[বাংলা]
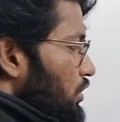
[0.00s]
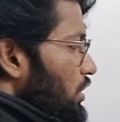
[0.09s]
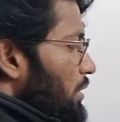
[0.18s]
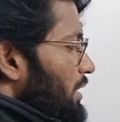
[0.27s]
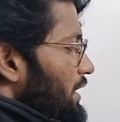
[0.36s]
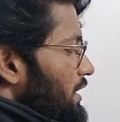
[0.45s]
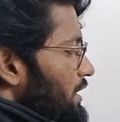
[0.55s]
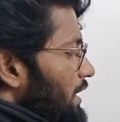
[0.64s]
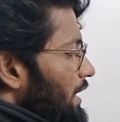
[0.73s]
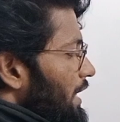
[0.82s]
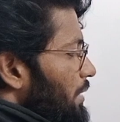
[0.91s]
যদি আমরা এক্সের
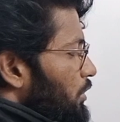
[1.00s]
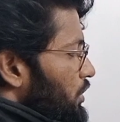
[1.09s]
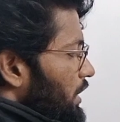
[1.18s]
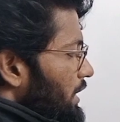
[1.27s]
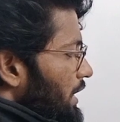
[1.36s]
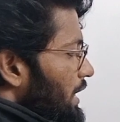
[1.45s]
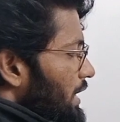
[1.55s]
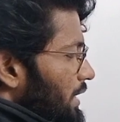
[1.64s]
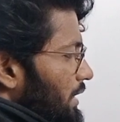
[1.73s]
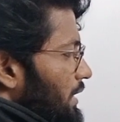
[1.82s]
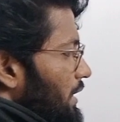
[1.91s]
জায়গায় এ বসাই এ
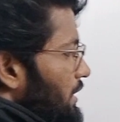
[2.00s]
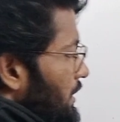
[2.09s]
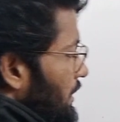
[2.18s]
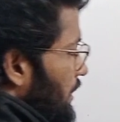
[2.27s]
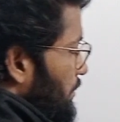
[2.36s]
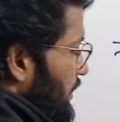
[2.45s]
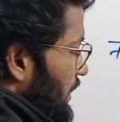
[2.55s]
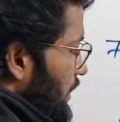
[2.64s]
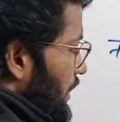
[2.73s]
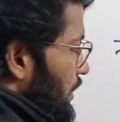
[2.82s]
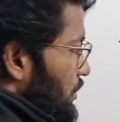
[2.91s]
কেটে যাচ্ছে তাহলে বি
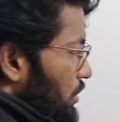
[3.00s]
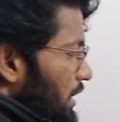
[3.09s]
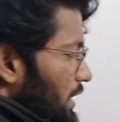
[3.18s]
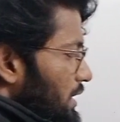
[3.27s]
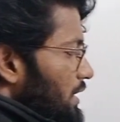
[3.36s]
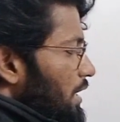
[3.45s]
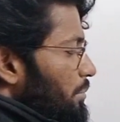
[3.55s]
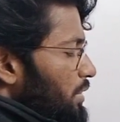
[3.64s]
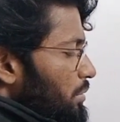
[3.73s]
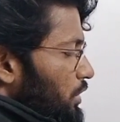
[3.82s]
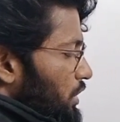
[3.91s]
যদি এক্সের জায়গায়
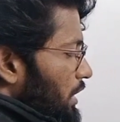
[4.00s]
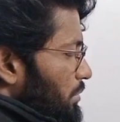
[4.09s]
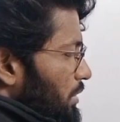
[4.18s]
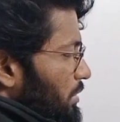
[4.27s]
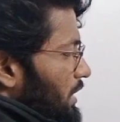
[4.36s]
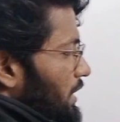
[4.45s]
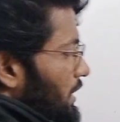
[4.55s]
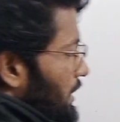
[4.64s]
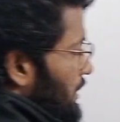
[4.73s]
বি বসাই বি বি কেটে